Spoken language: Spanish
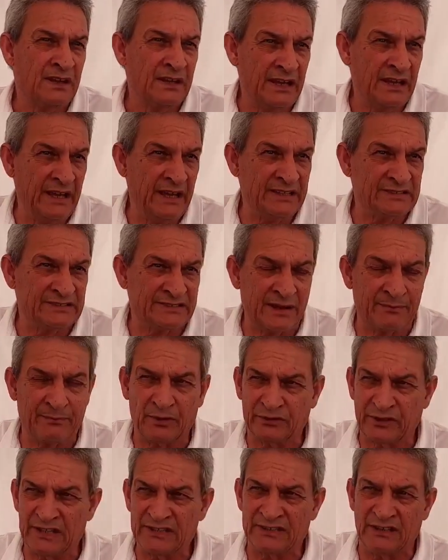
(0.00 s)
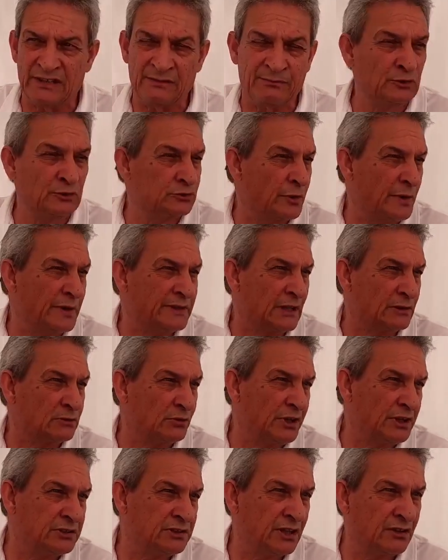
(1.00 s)
Eh, se potencia desde el punto de vista
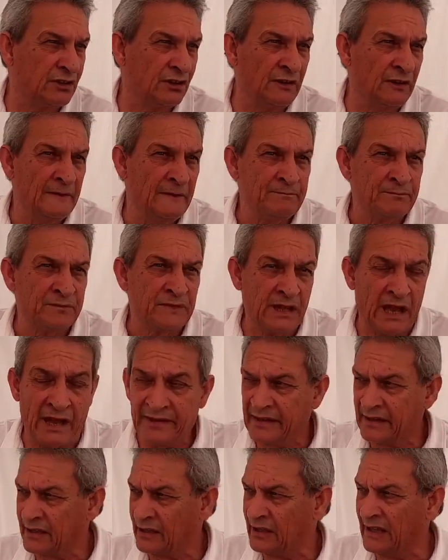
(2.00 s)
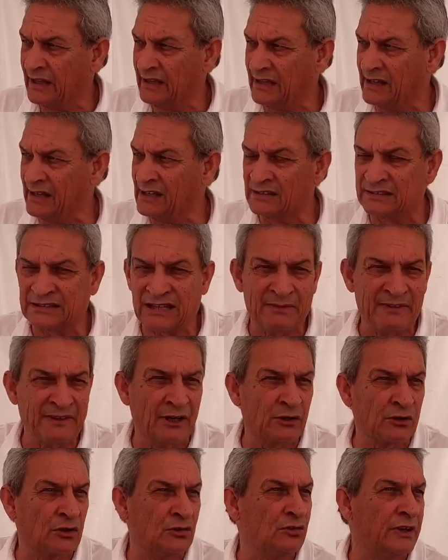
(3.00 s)
turístico y ayer en el, en el tema
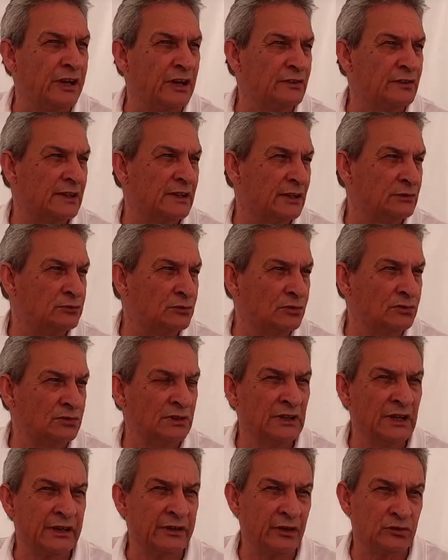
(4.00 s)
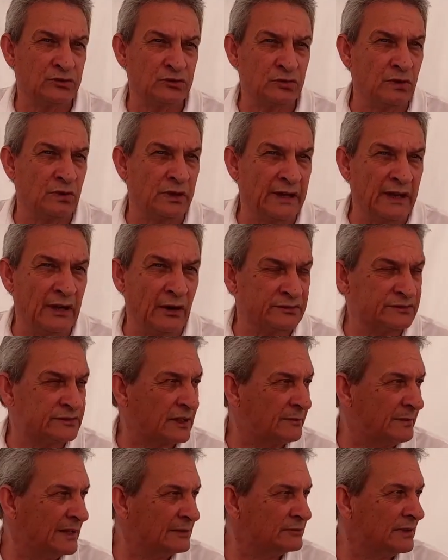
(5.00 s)
del ronqueo del atún yo estuve
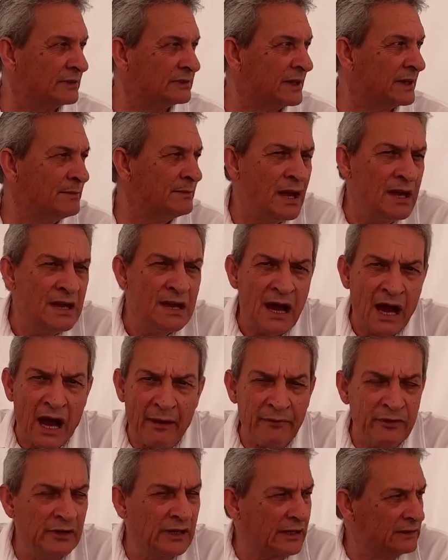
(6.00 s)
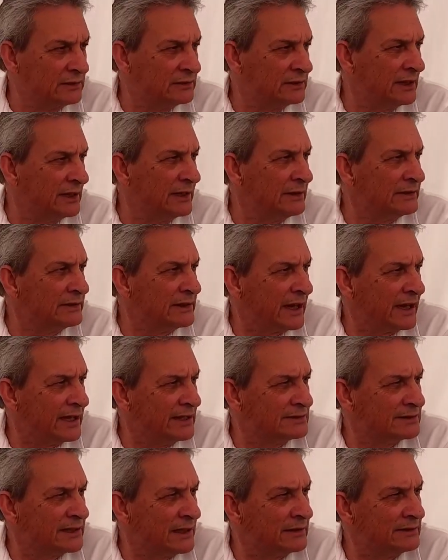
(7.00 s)
observando el tema, había una cantidad de
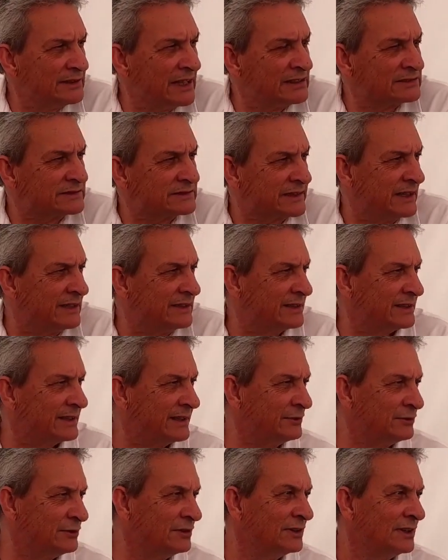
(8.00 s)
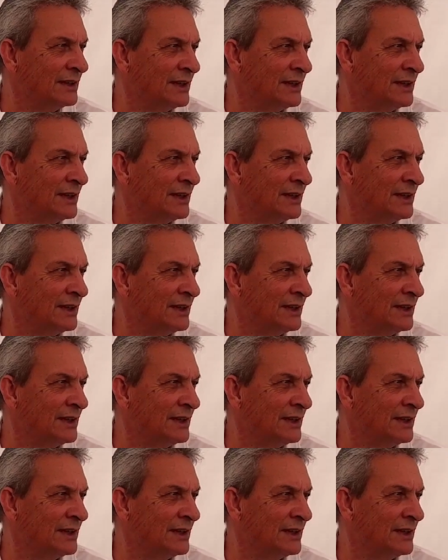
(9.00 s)
gente de extranjeros